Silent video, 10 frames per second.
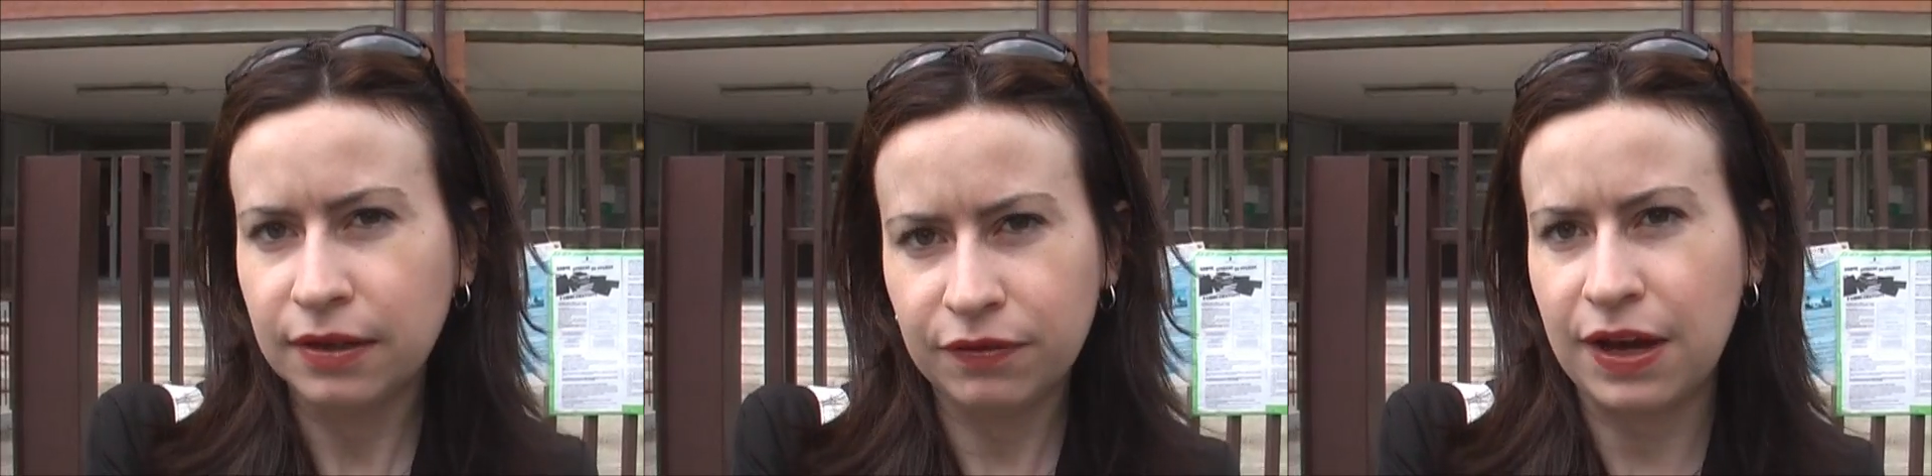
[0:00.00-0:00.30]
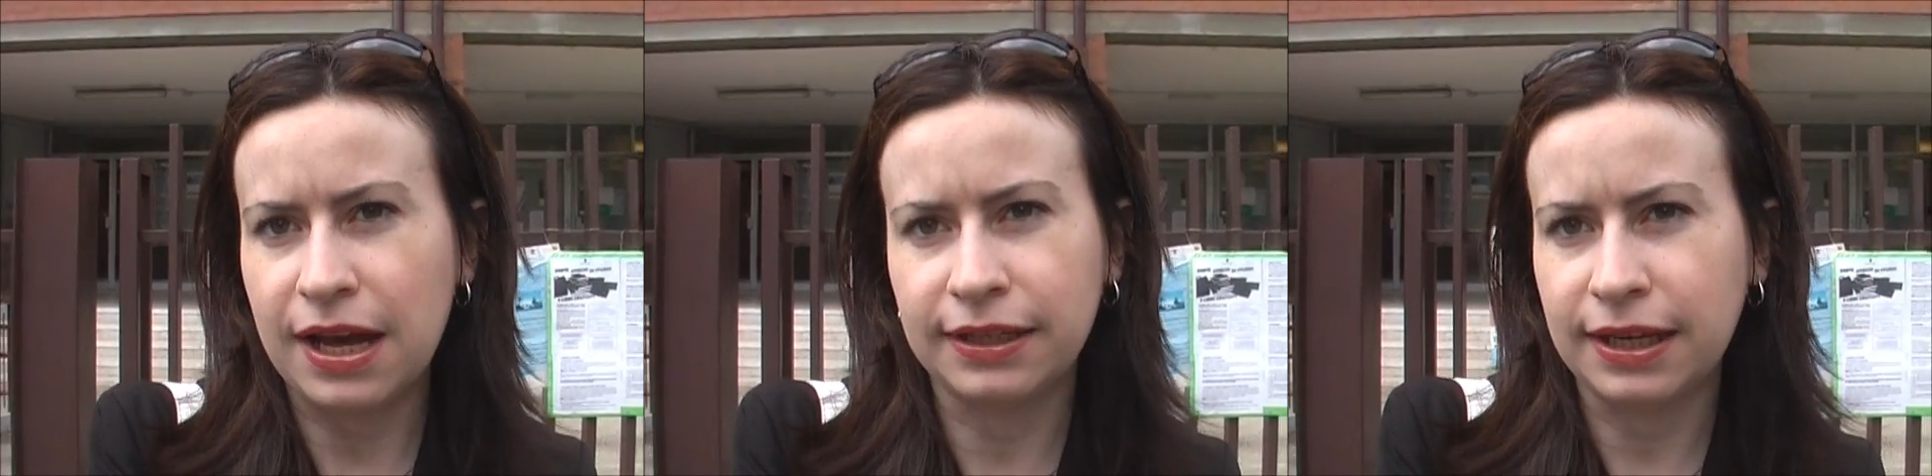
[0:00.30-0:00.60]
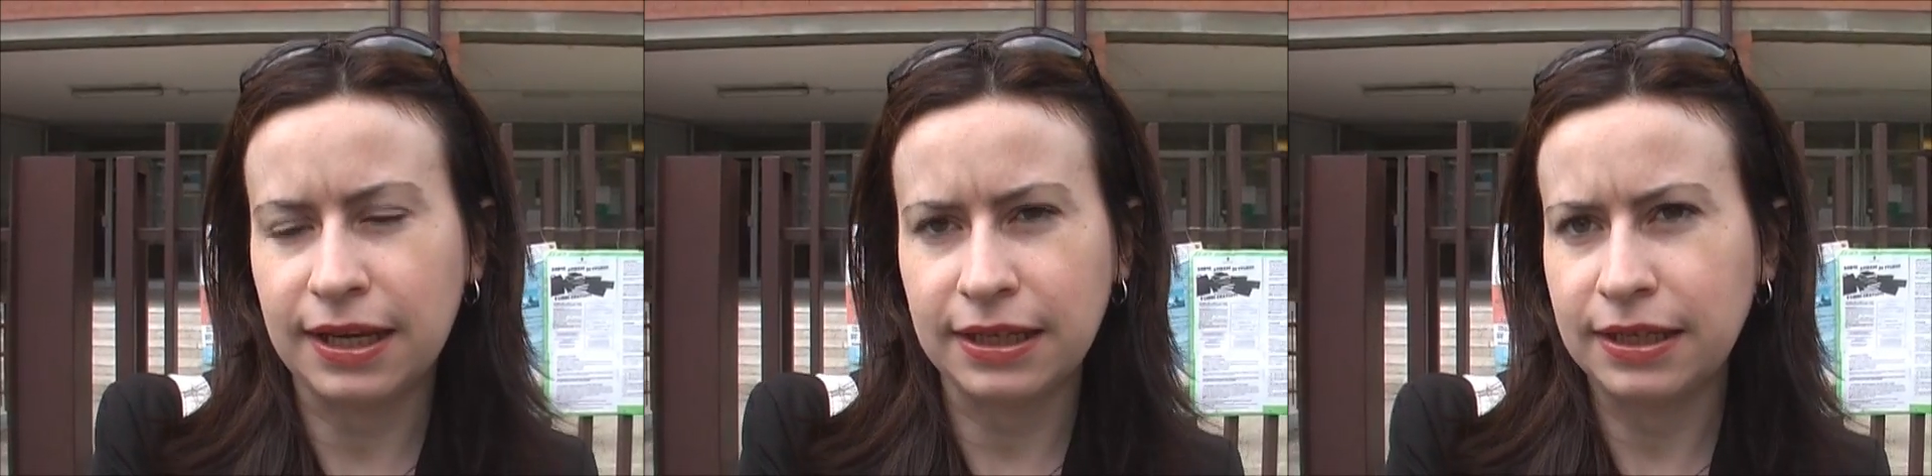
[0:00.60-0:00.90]

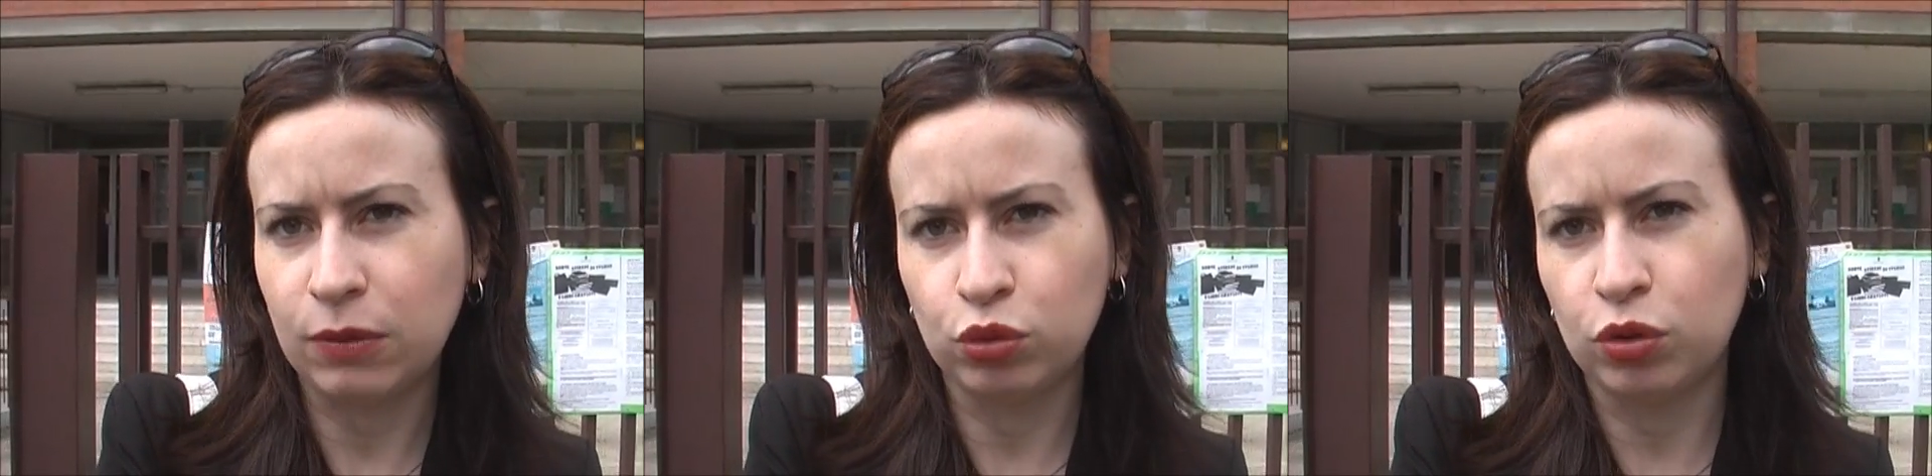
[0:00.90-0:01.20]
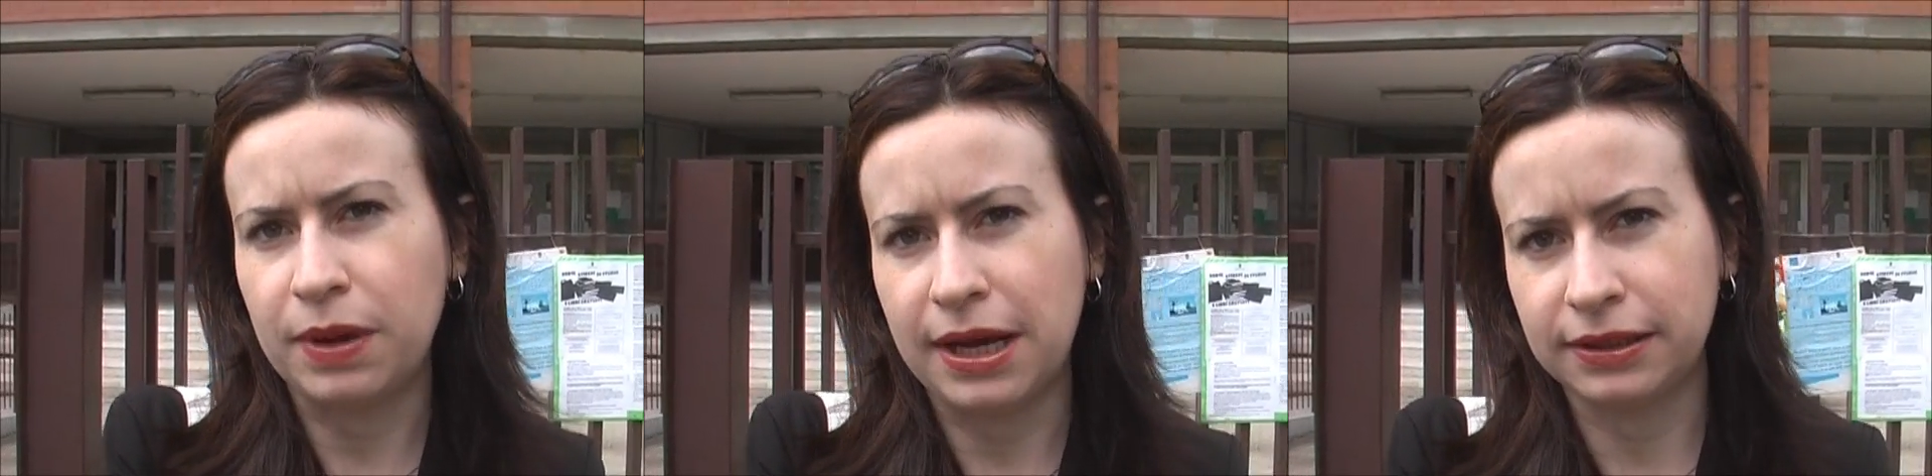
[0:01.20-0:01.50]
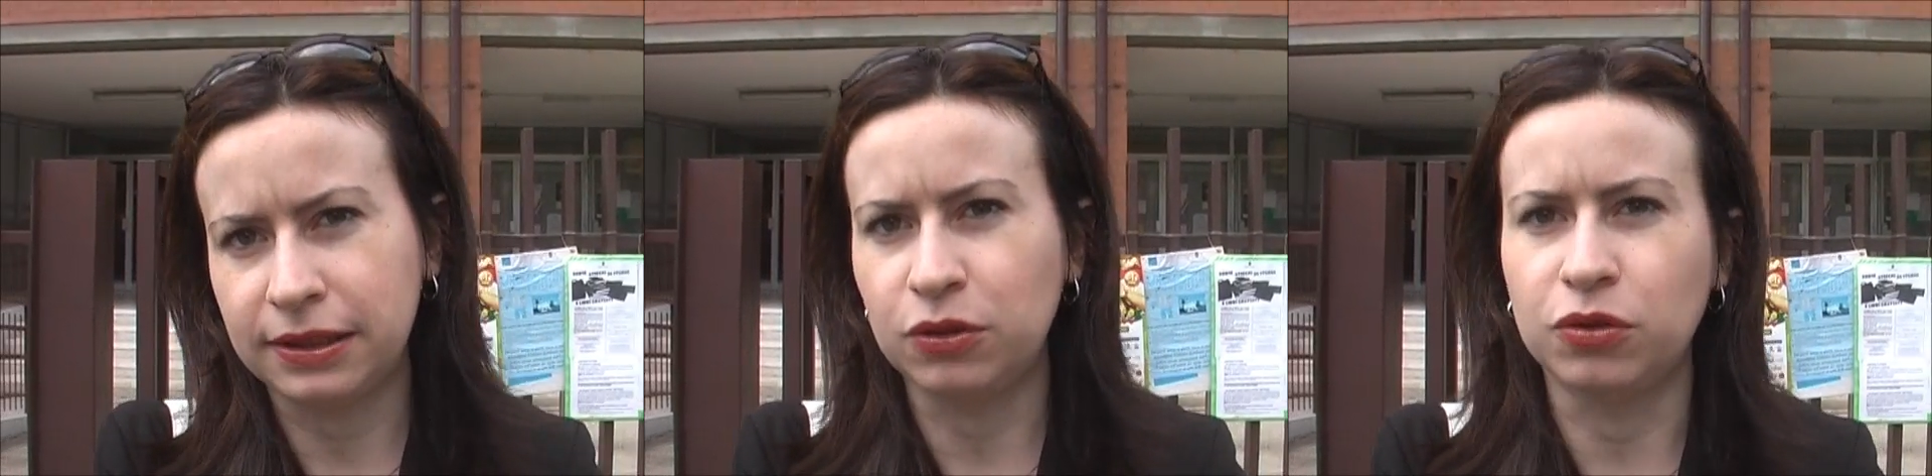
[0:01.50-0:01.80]
vada in
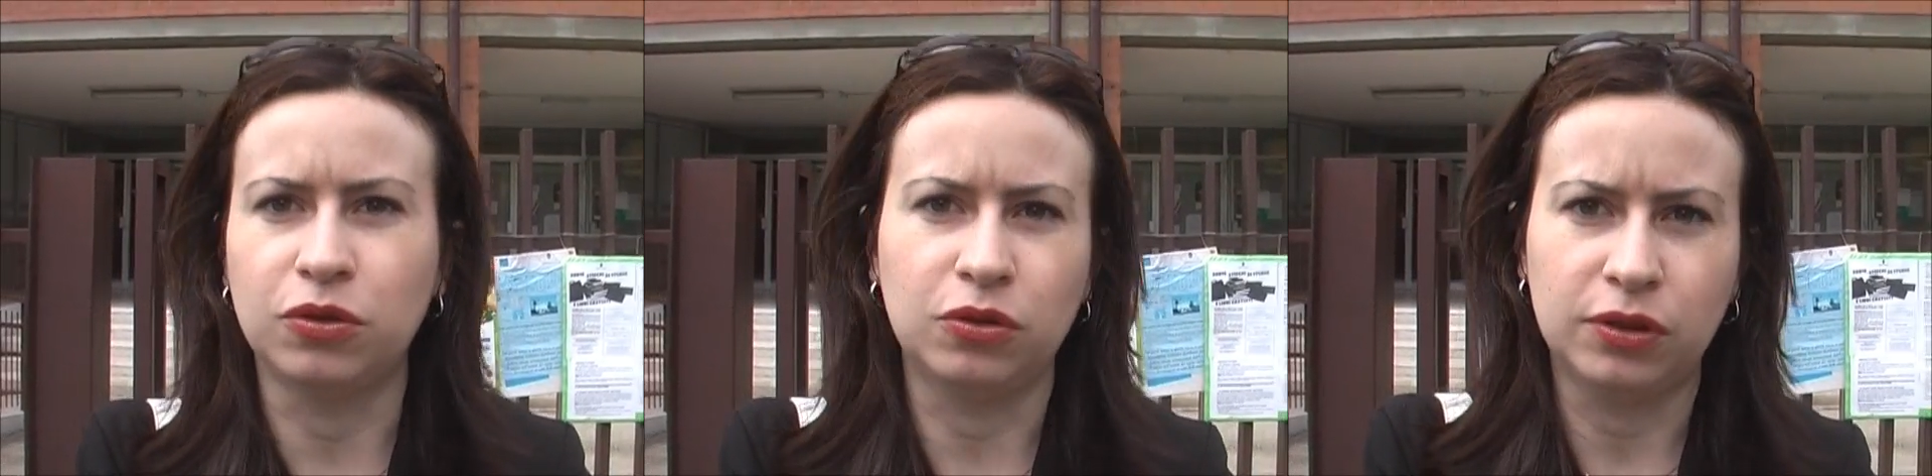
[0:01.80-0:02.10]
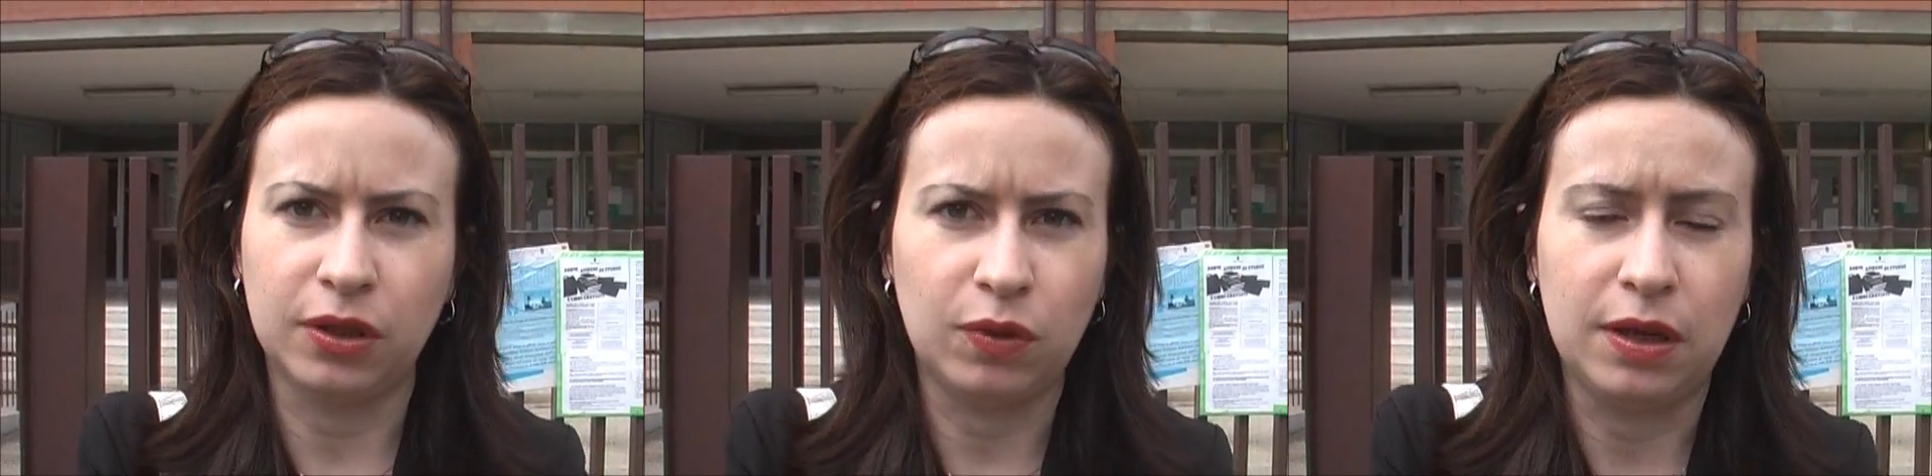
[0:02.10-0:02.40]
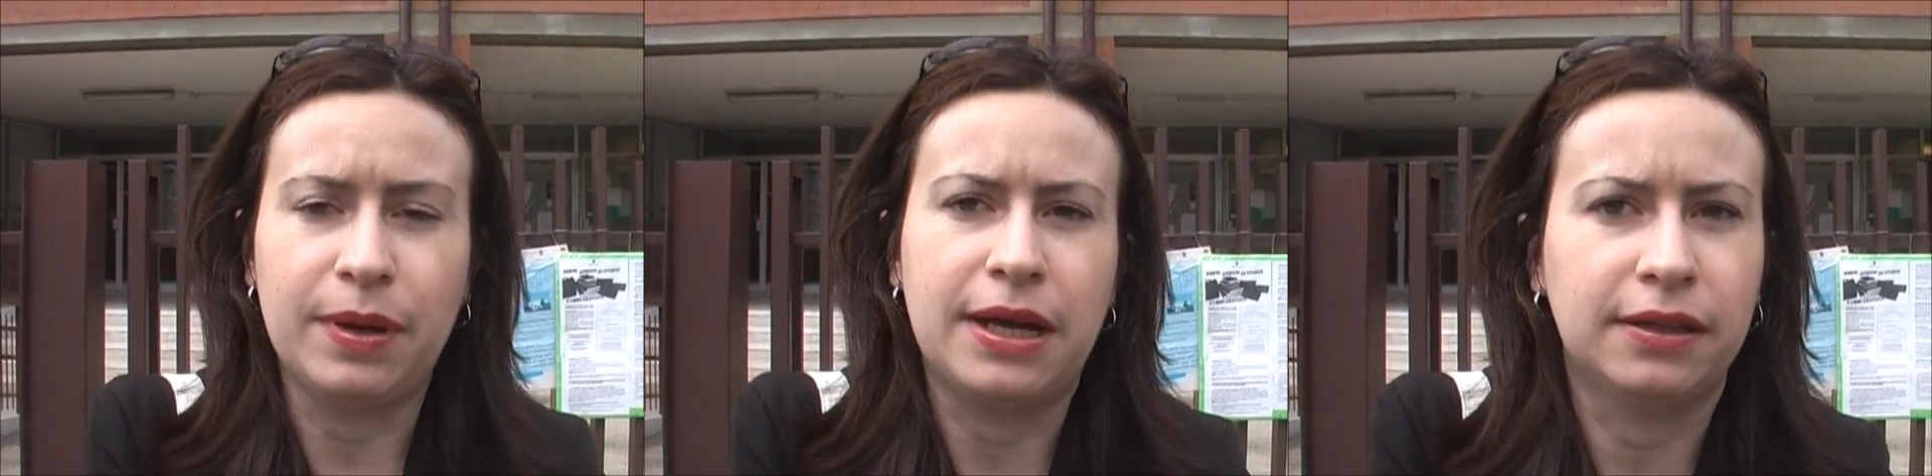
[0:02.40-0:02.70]
automatico da
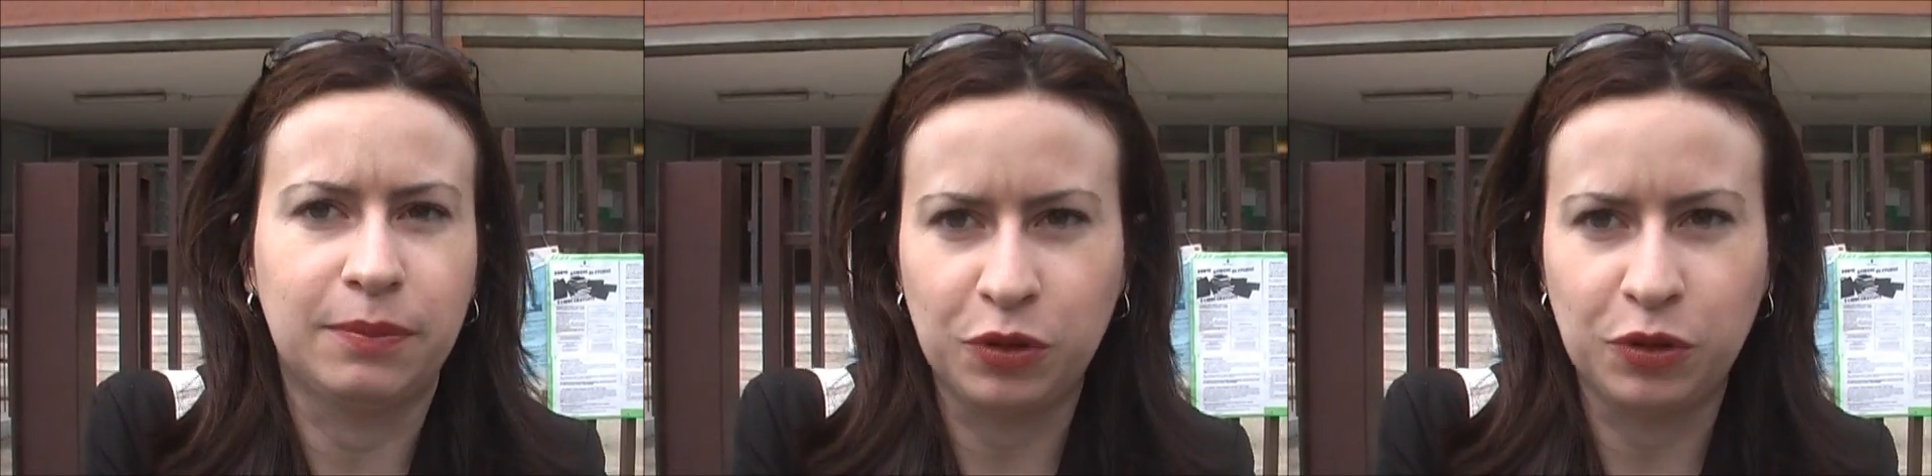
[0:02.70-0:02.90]
quella parte.